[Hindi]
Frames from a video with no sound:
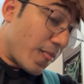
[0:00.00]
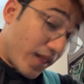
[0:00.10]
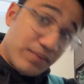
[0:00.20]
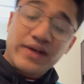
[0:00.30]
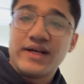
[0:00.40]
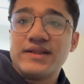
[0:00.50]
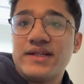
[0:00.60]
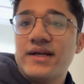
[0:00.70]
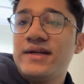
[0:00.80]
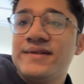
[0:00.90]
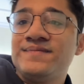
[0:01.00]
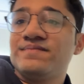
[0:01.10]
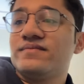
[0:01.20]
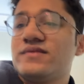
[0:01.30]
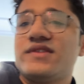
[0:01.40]
अब निकलते हैं
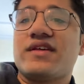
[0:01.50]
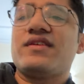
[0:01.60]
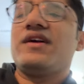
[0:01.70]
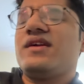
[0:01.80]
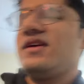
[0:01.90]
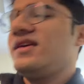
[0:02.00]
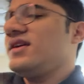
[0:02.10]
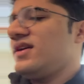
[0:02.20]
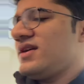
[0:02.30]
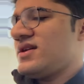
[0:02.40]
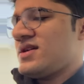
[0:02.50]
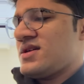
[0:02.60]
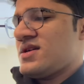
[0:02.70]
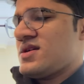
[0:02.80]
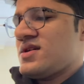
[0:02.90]
सिक्स थर्टी
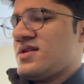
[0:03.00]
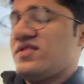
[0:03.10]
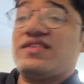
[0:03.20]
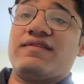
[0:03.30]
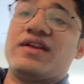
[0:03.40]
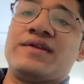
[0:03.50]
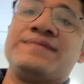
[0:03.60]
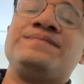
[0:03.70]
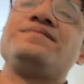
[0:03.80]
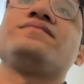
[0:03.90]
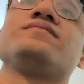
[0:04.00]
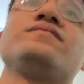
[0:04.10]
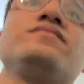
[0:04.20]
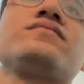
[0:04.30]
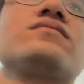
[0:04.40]
सेवन
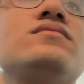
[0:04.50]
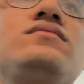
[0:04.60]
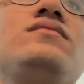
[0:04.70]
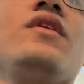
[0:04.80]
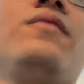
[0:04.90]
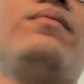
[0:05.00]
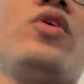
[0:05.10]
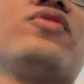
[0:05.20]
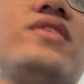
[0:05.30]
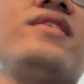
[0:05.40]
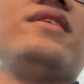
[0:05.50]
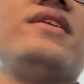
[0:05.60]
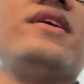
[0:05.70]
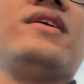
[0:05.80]
अब पहुँचते हैं जल्दी